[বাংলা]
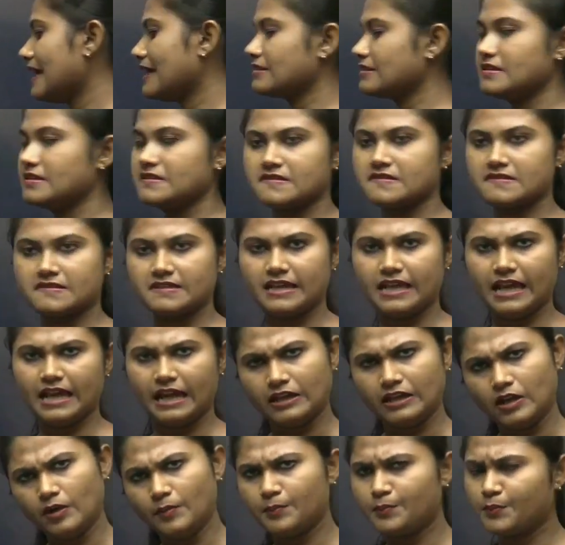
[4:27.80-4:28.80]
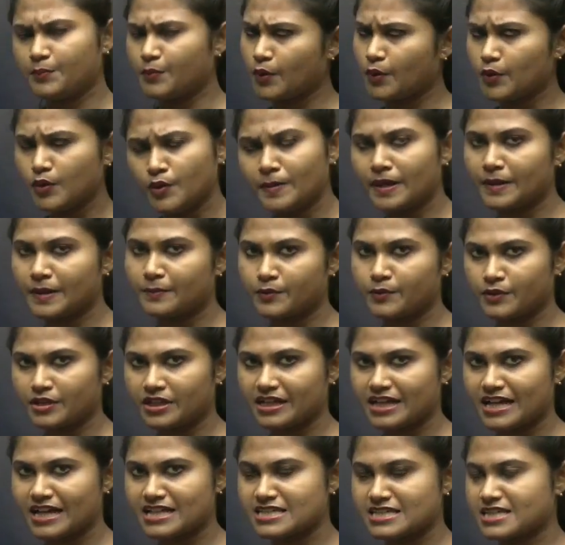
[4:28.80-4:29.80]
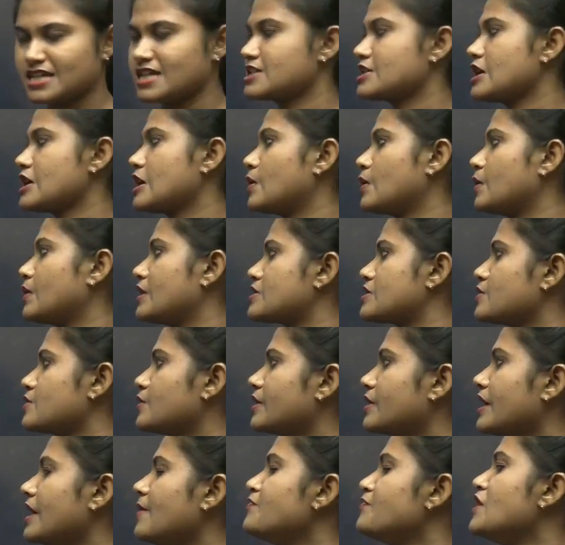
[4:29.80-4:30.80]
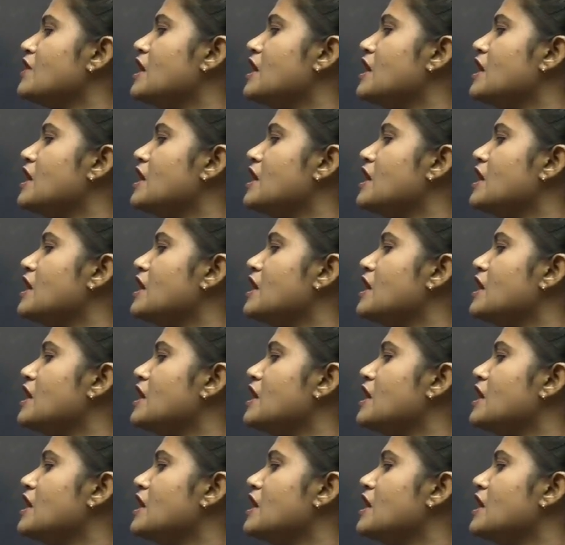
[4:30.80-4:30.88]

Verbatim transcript: অ্যাথেন্সে এটা বহুবার পরীক্ষায় জিজ্ঞাসা করেছে ওকে